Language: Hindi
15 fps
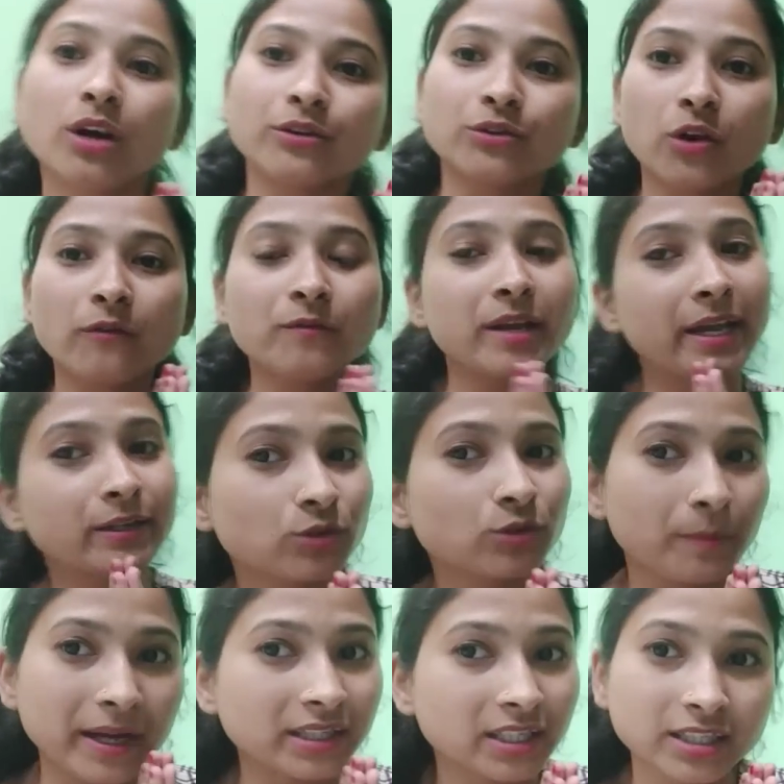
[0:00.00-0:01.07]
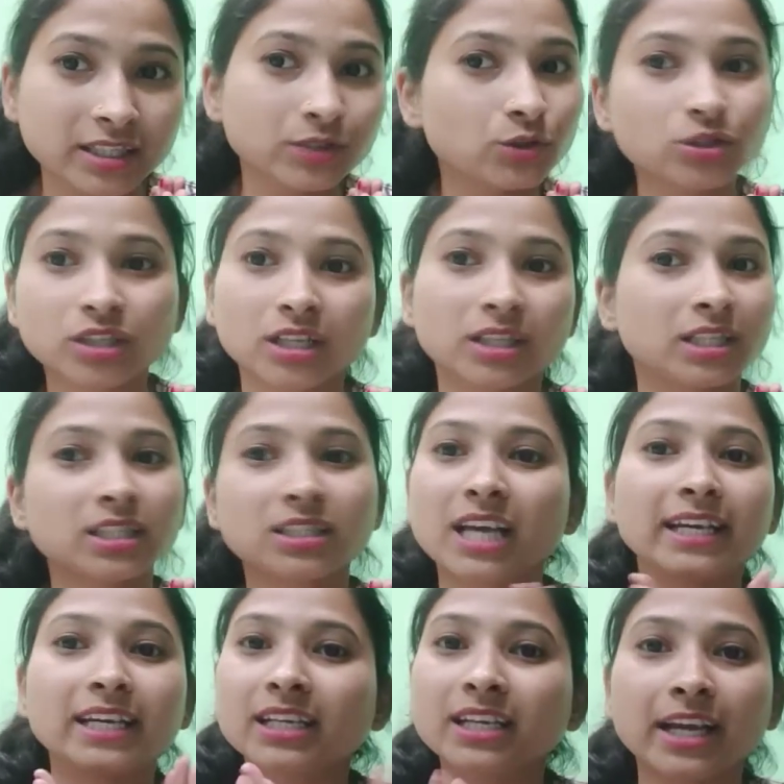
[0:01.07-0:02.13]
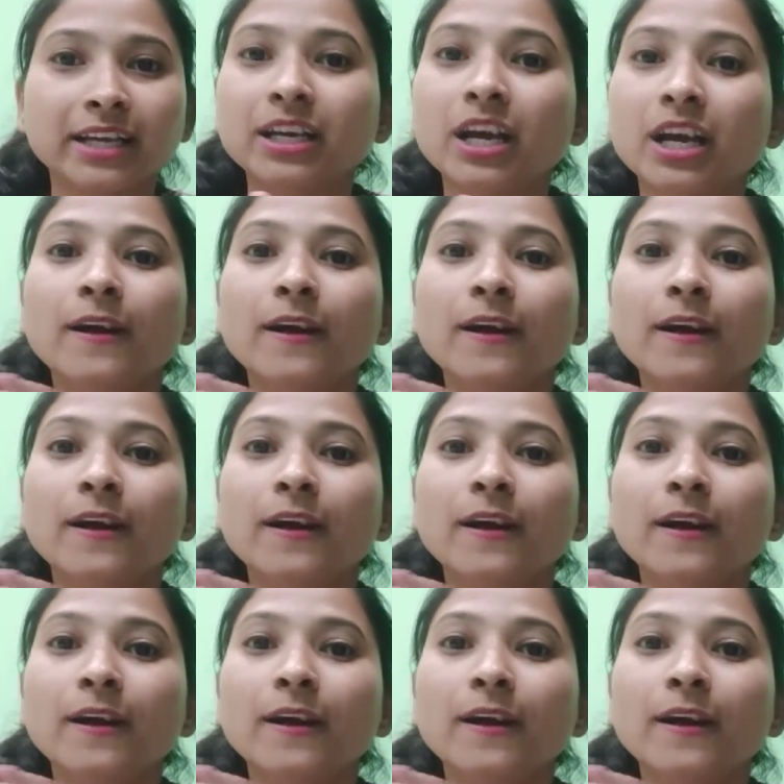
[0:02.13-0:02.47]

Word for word: कट ऑफ भी 135 136 जाएगी नहीं